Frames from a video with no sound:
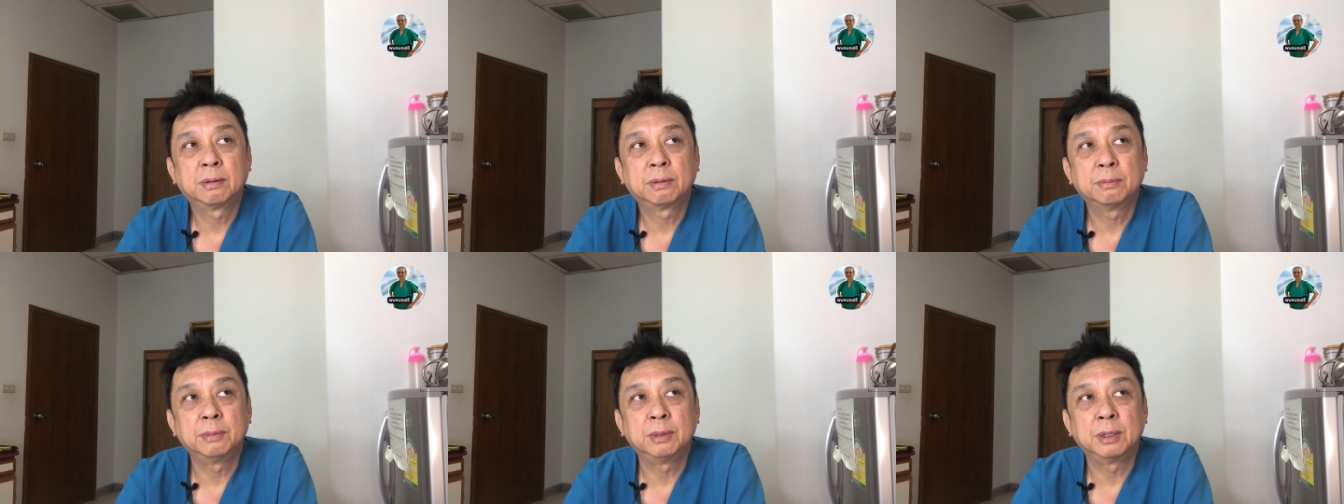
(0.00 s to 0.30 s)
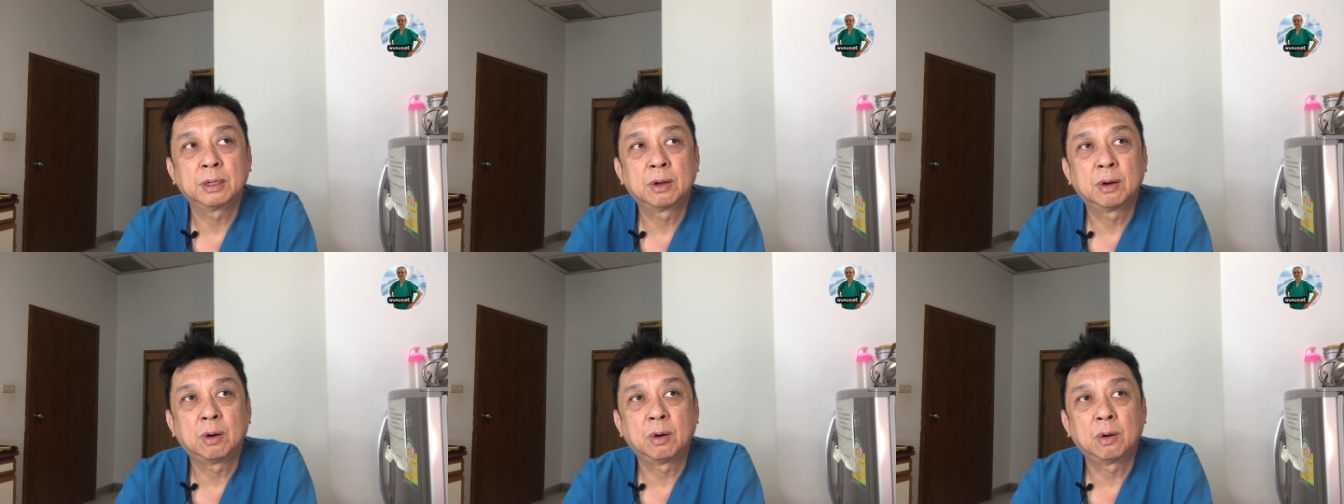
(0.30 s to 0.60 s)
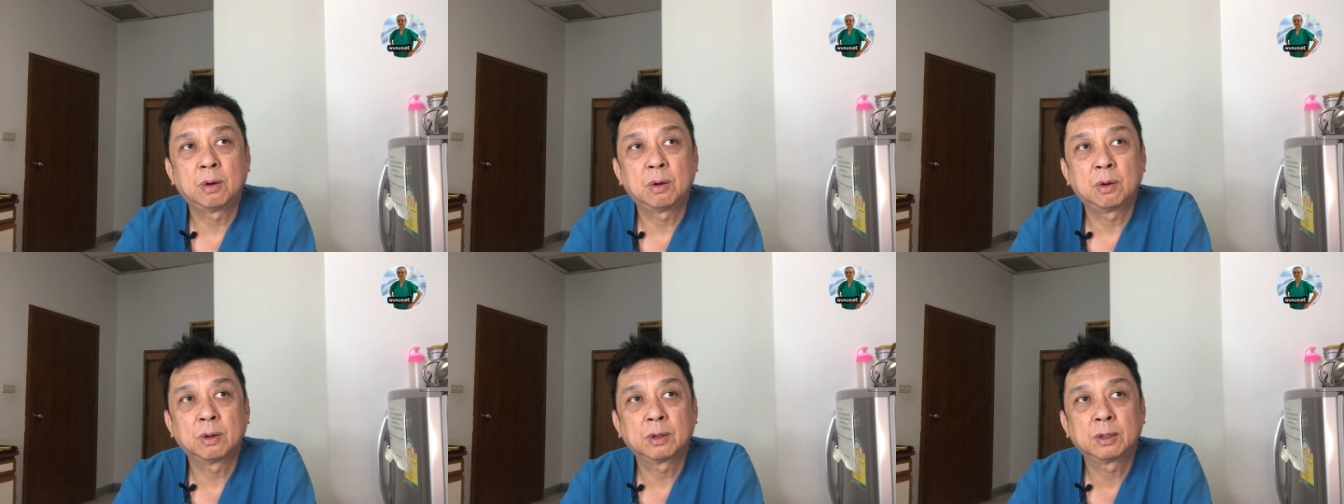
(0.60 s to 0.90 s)
มีคอ
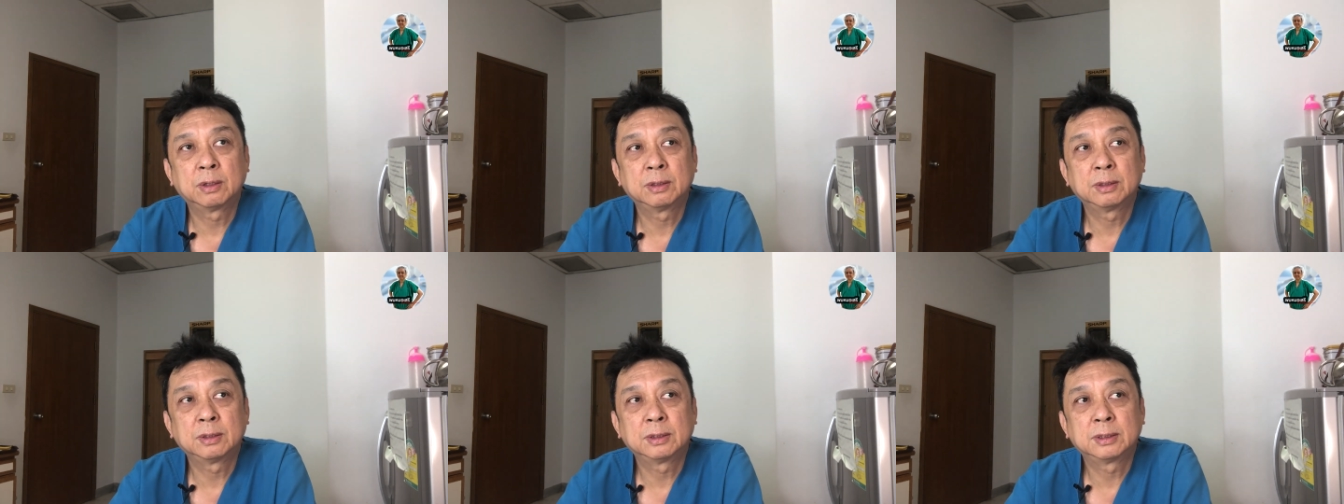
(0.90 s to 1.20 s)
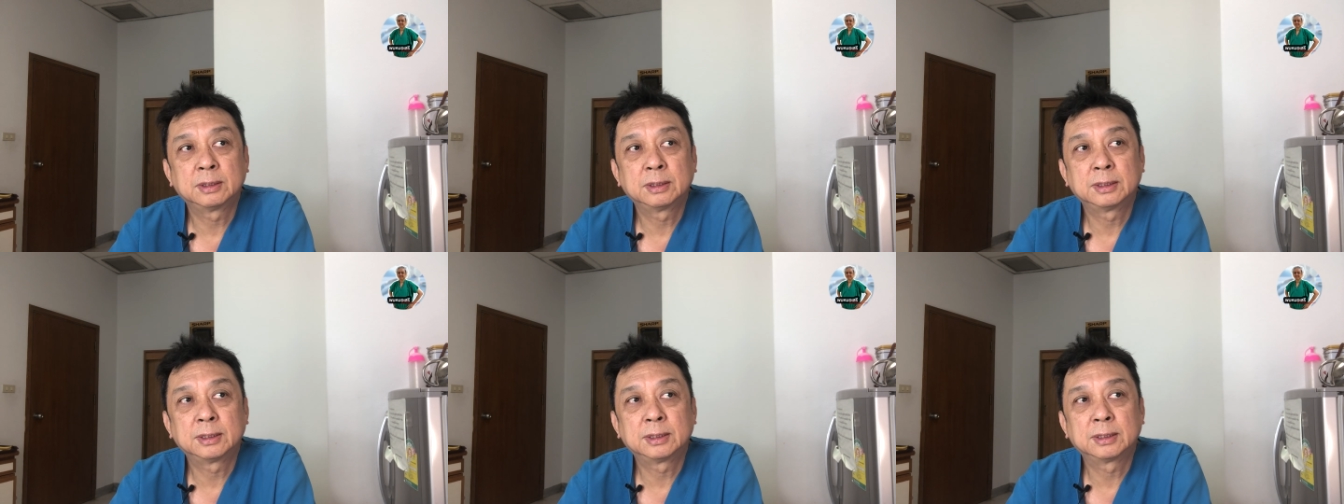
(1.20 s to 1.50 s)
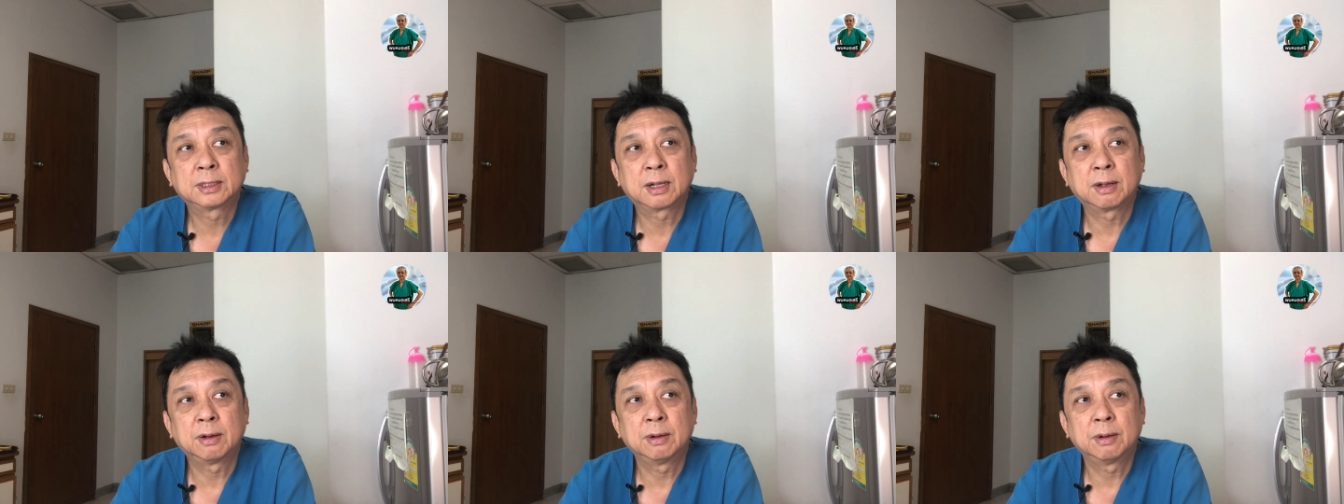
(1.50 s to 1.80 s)

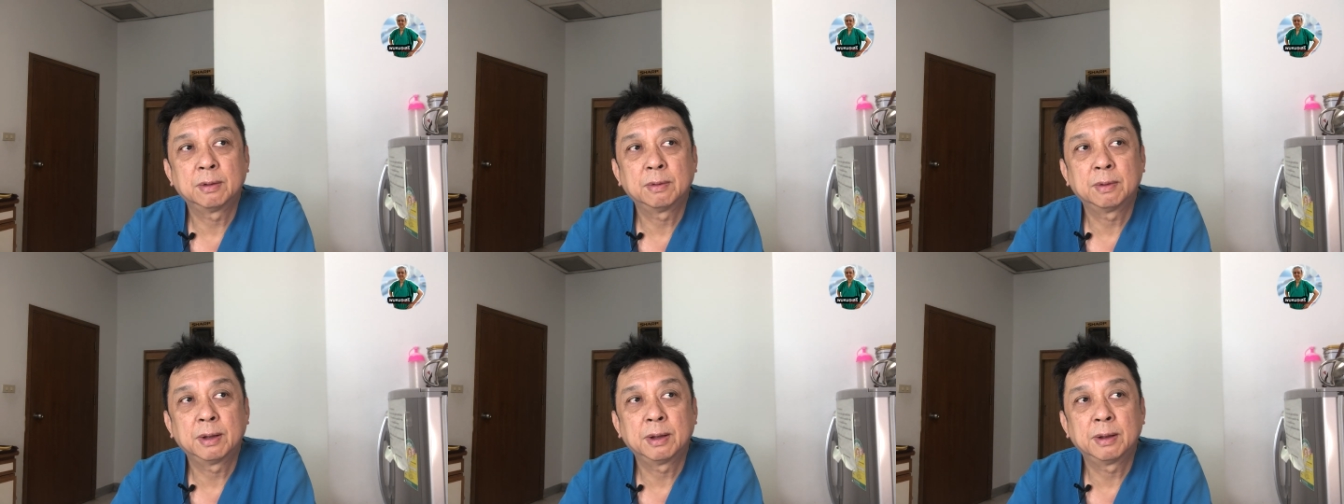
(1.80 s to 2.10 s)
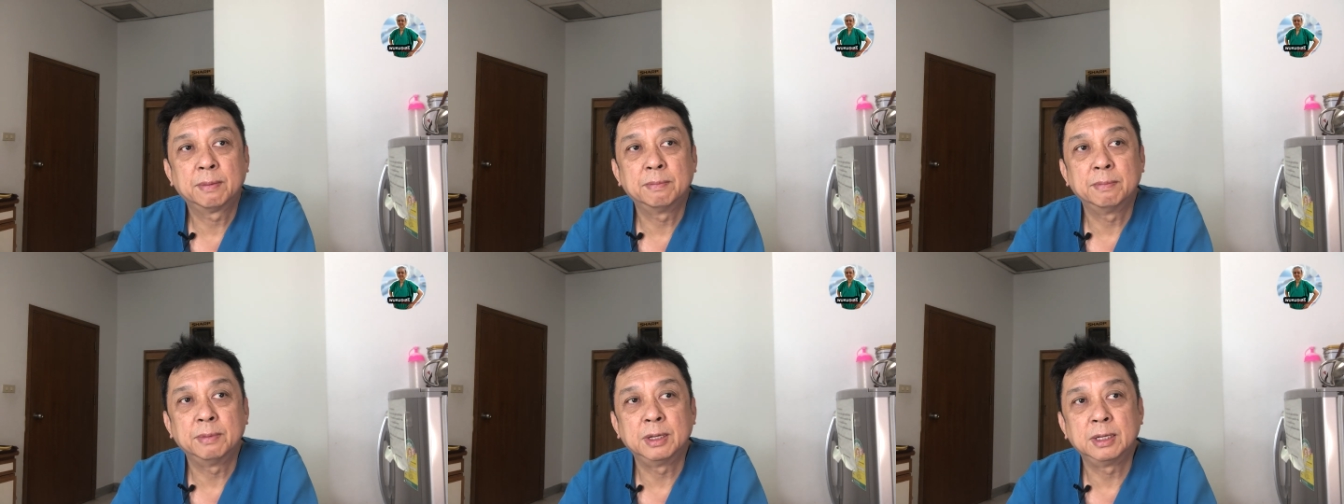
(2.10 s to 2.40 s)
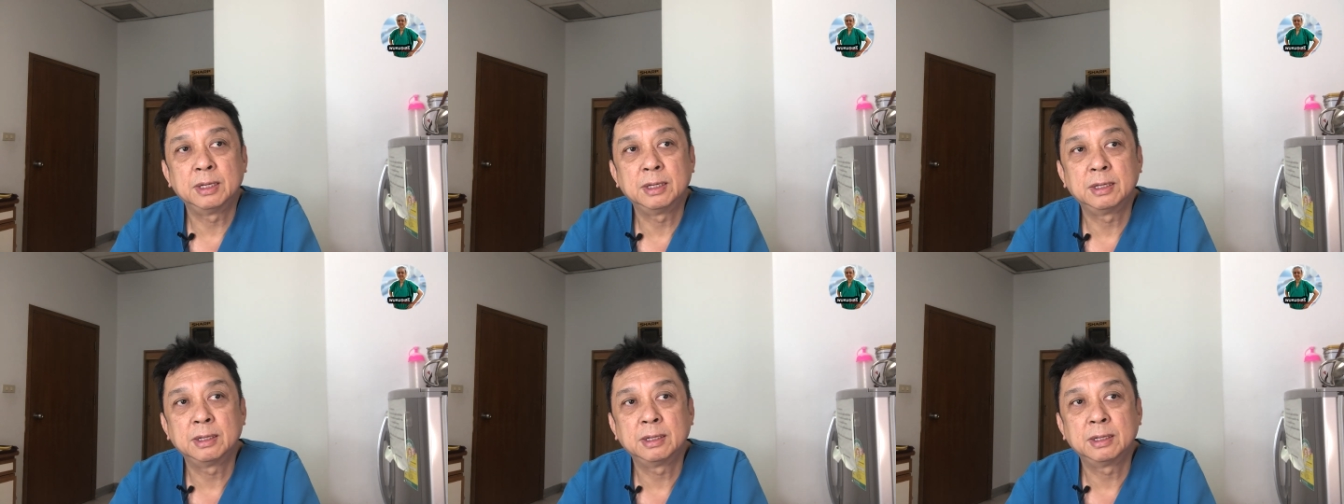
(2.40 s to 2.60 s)
เขาเรียกว่ามี